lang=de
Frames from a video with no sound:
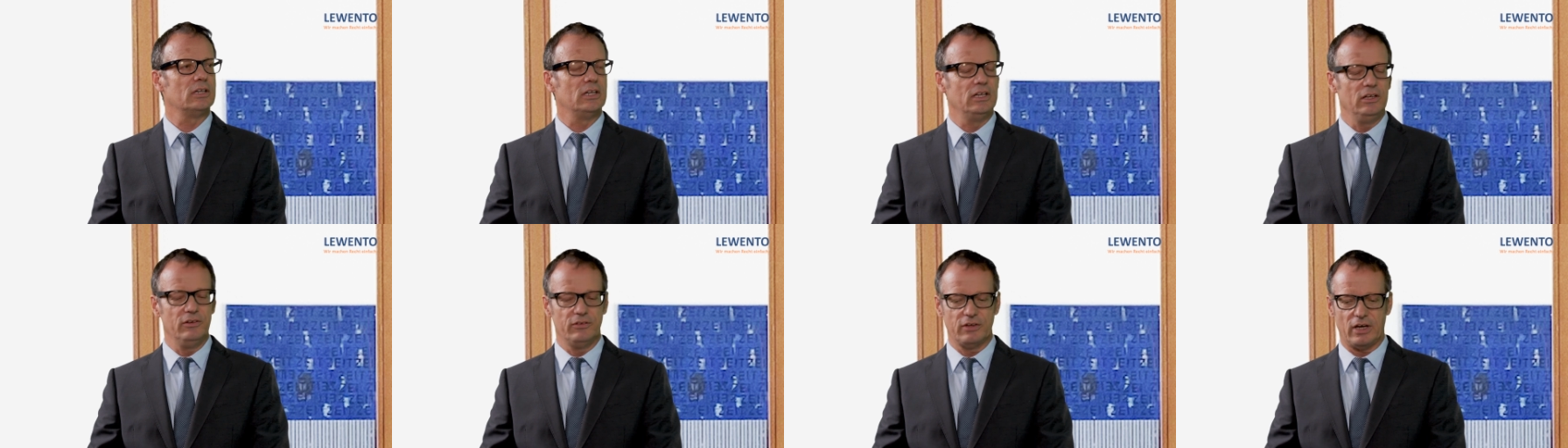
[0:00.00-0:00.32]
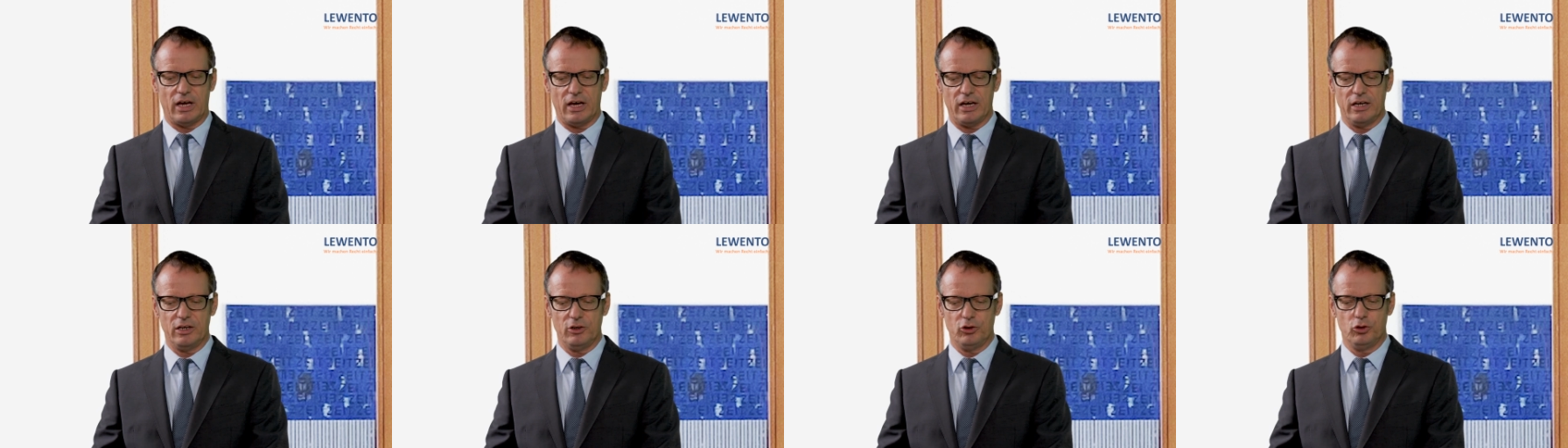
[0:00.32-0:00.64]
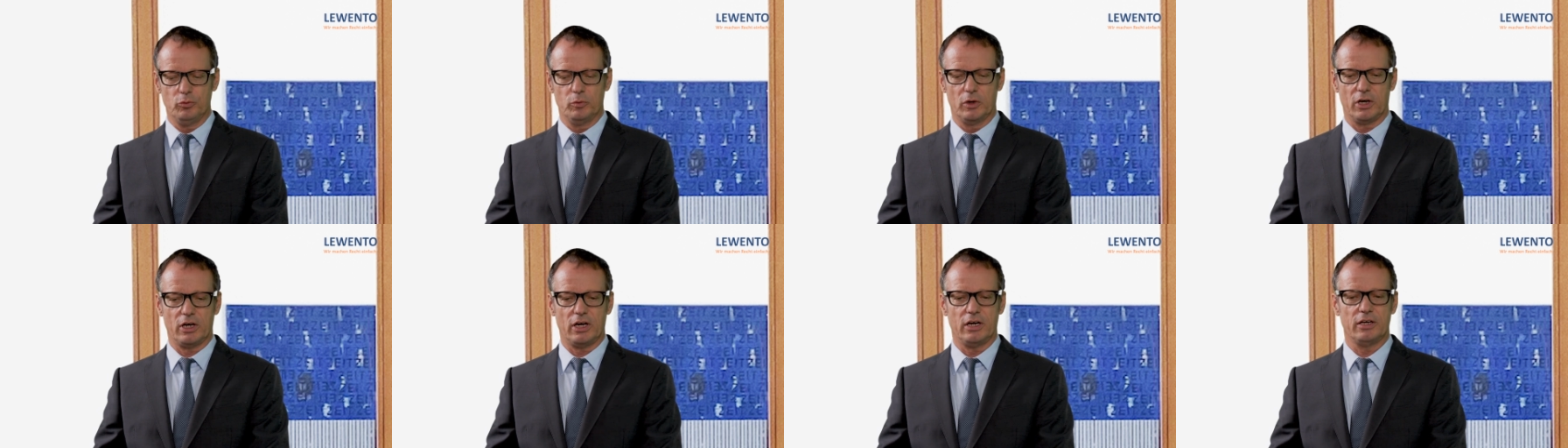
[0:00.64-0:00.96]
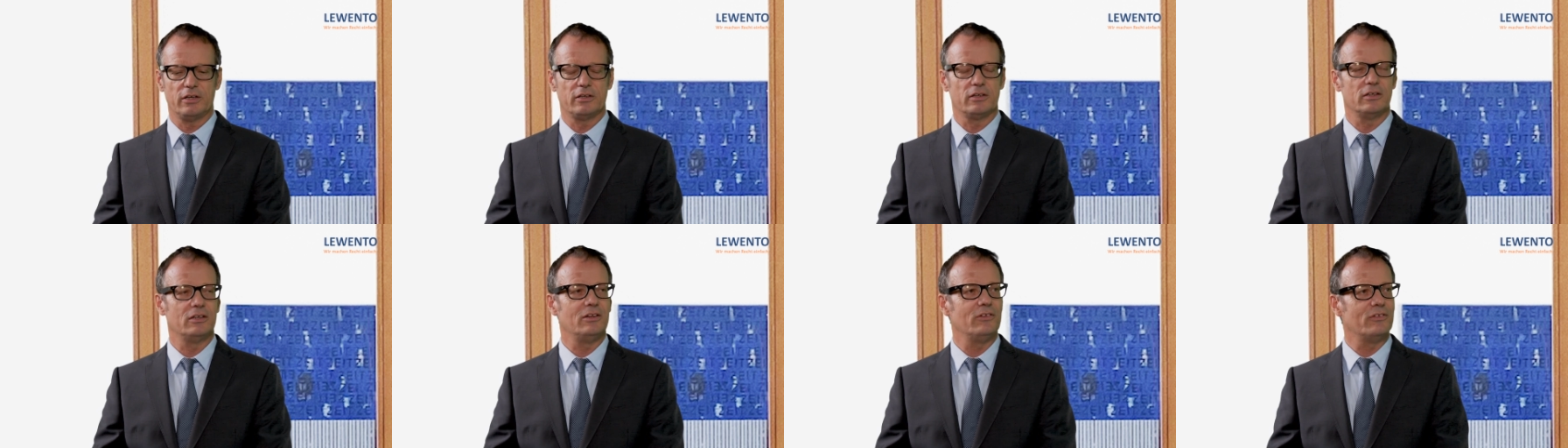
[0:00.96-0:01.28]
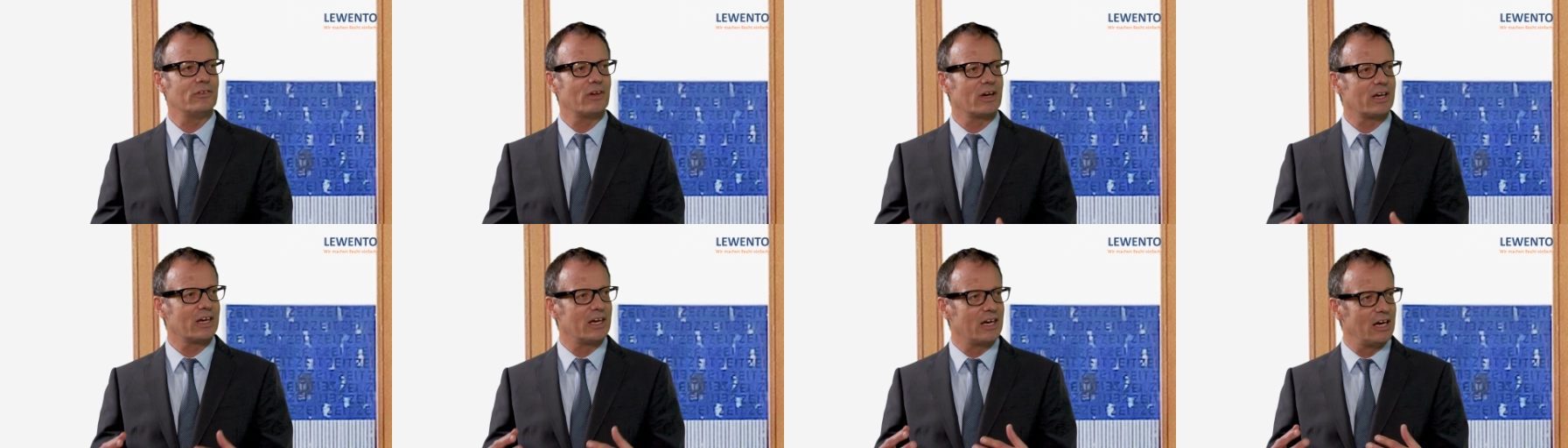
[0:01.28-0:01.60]
diese Eigentümerrechte,
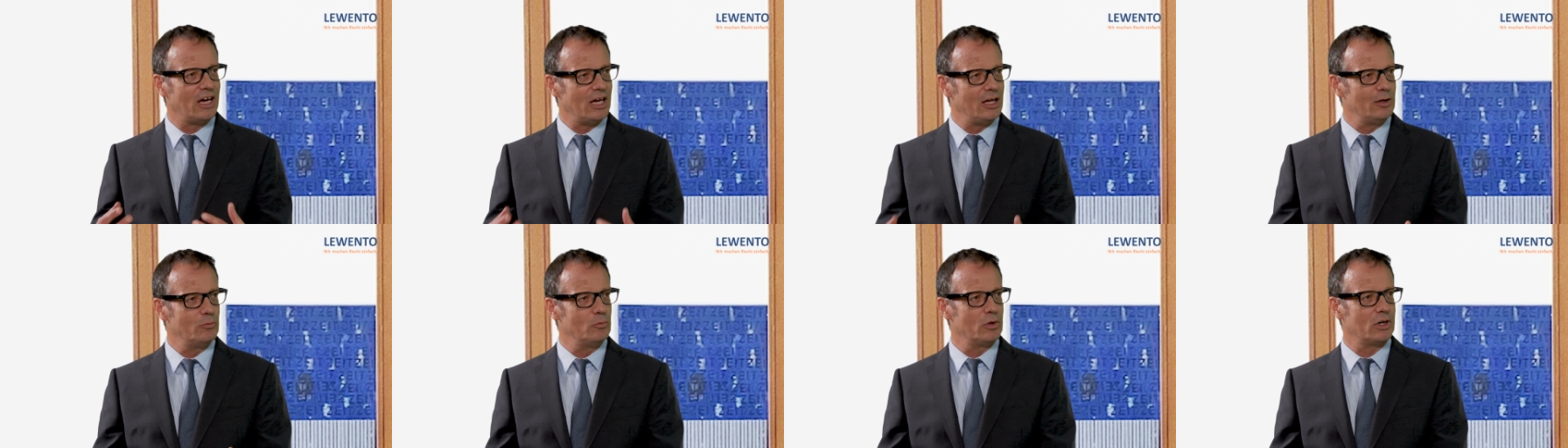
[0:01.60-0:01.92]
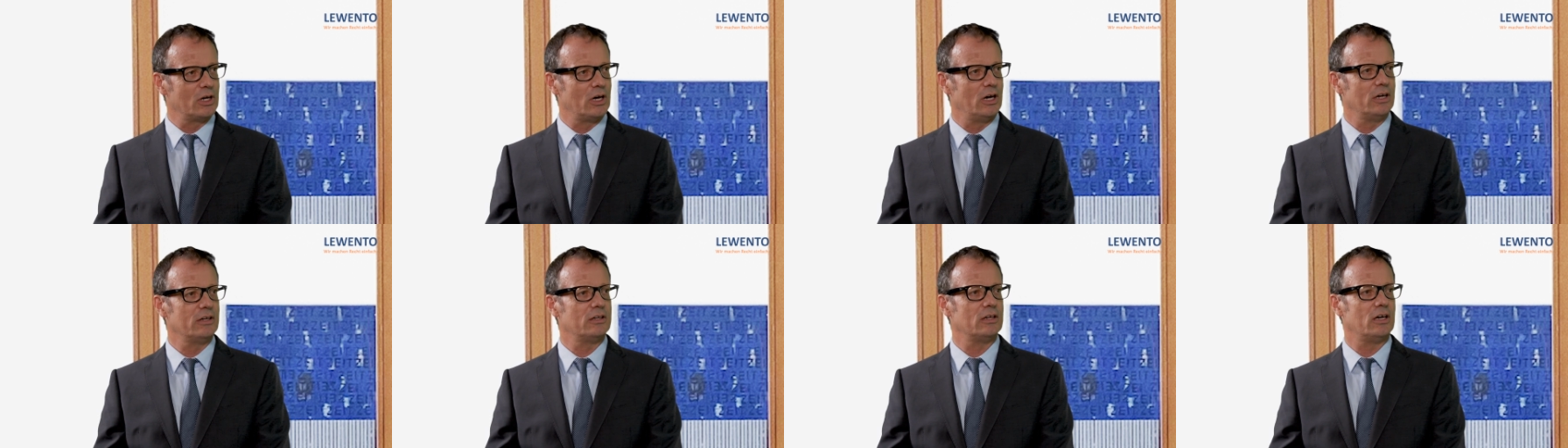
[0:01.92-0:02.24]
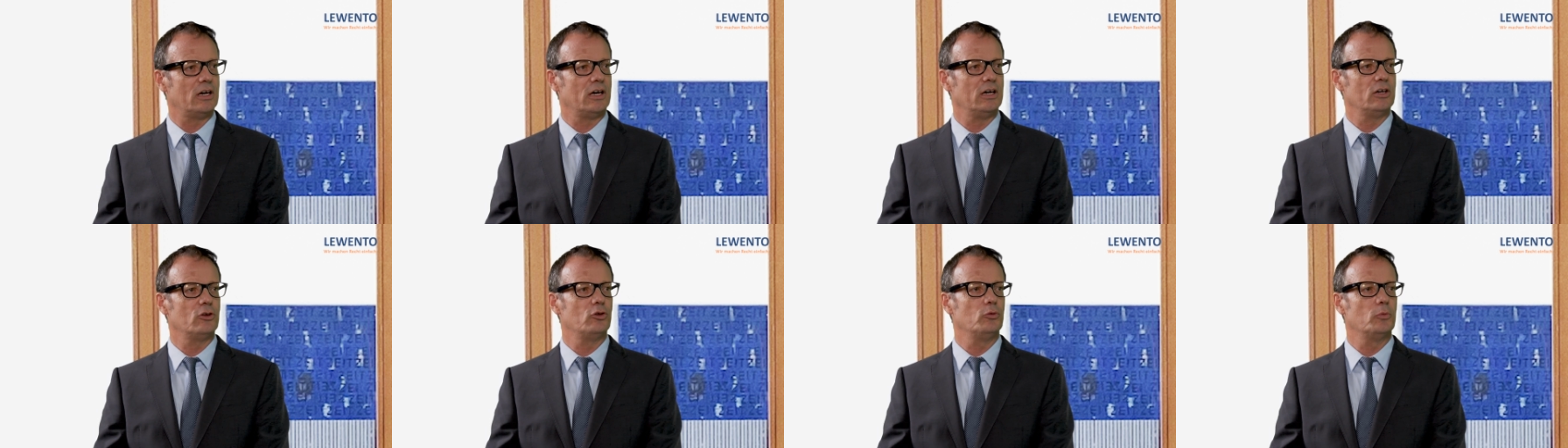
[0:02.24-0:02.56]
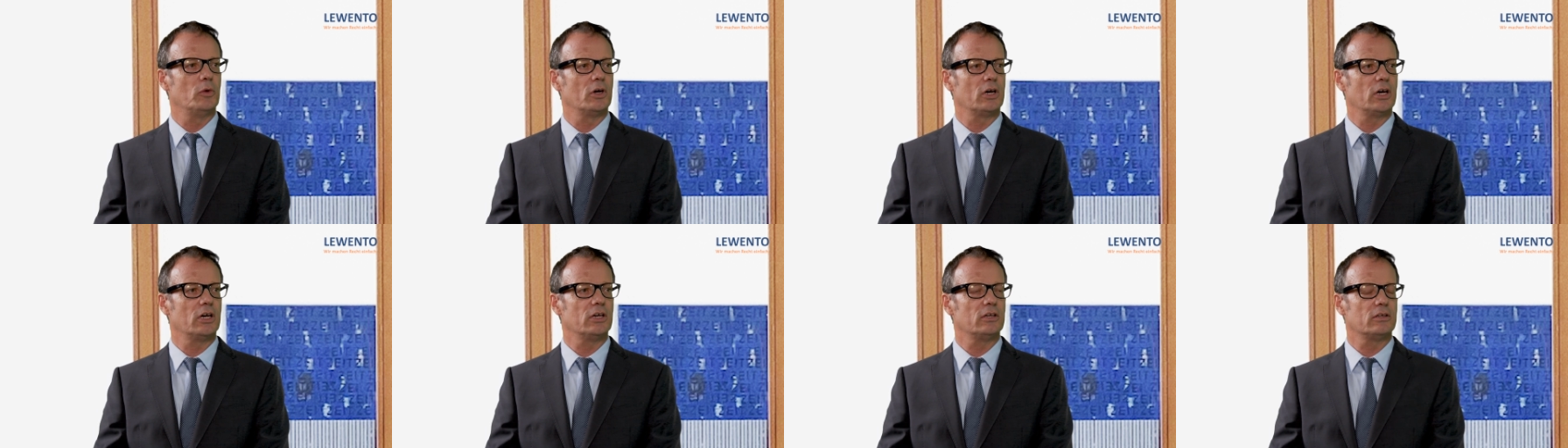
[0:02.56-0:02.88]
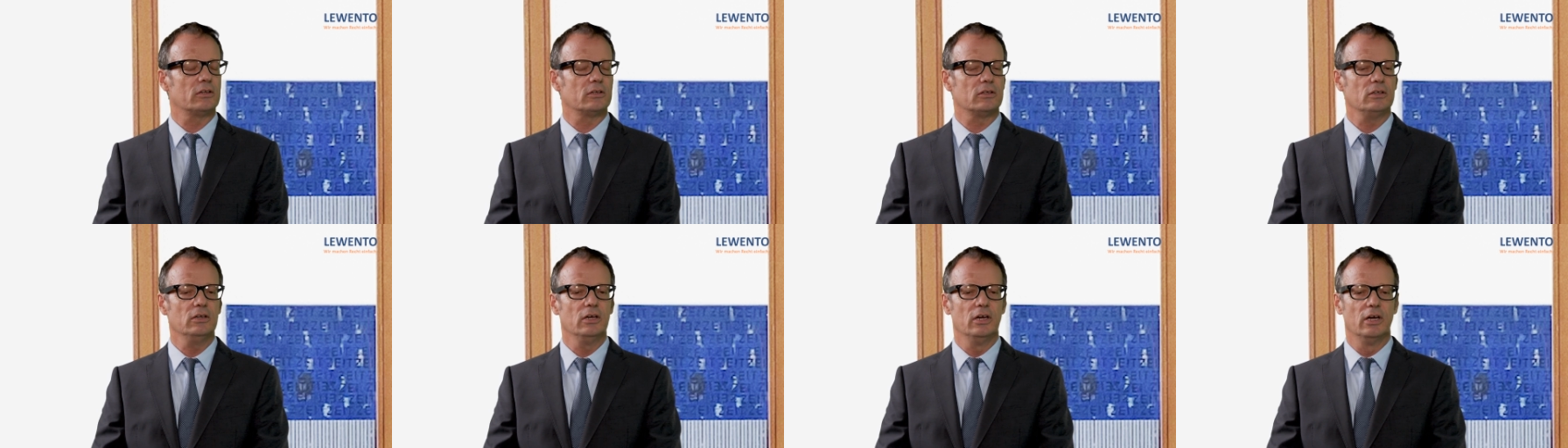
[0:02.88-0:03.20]
dieser Kernbereich der
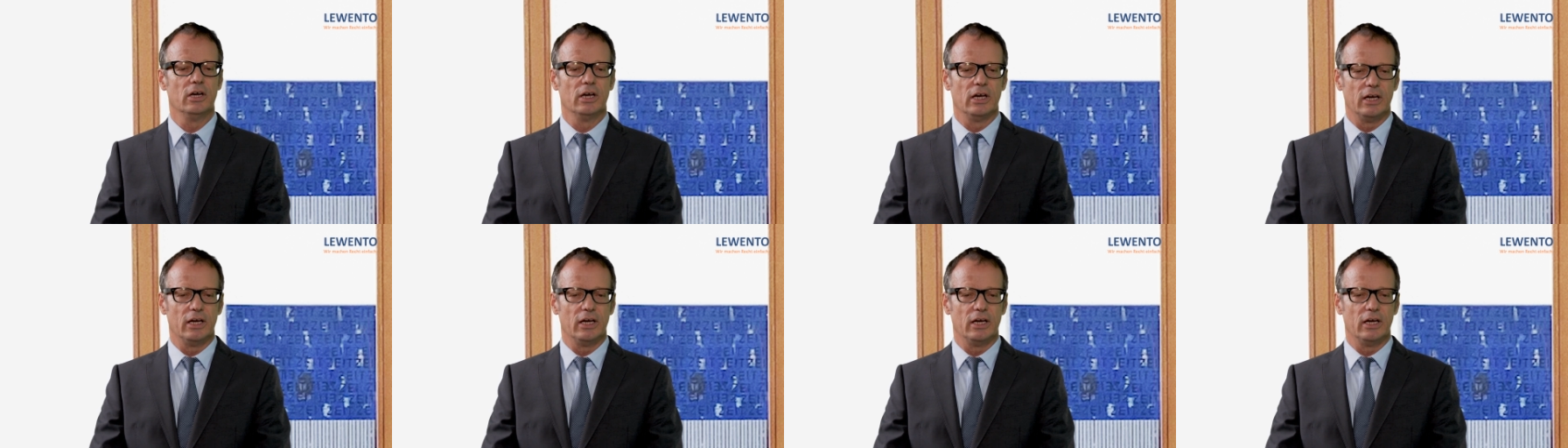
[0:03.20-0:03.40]
Eigentümerrechte,